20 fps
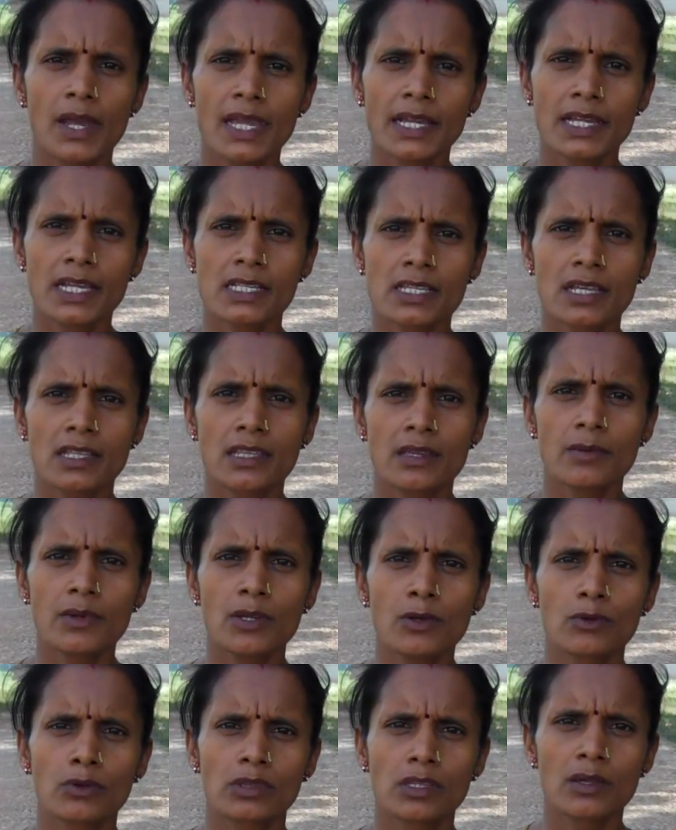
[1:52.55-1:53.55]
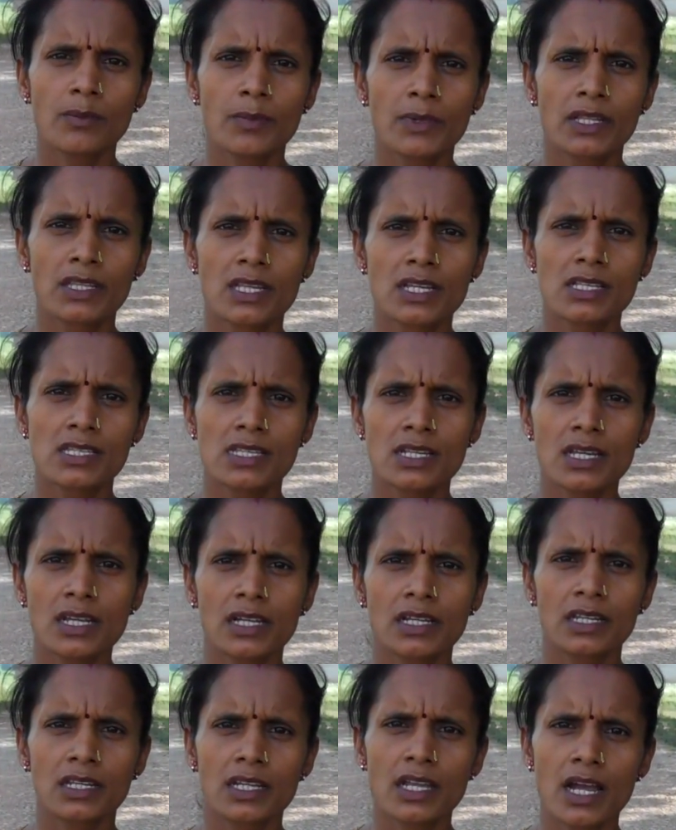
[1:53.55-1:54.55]
मैं केसा देवी उत्तर प्रदेश से
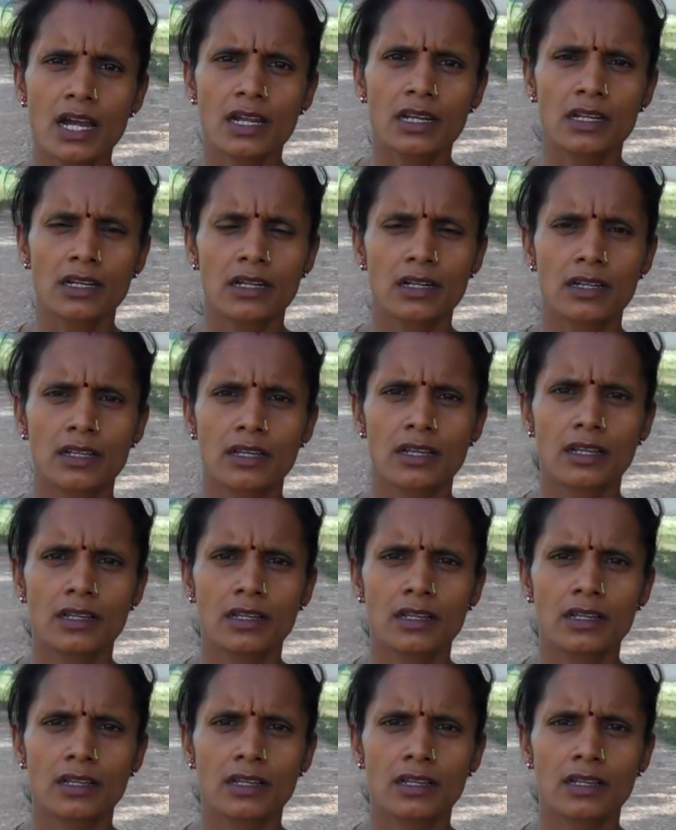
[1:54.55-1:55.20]
इंडिया अनहर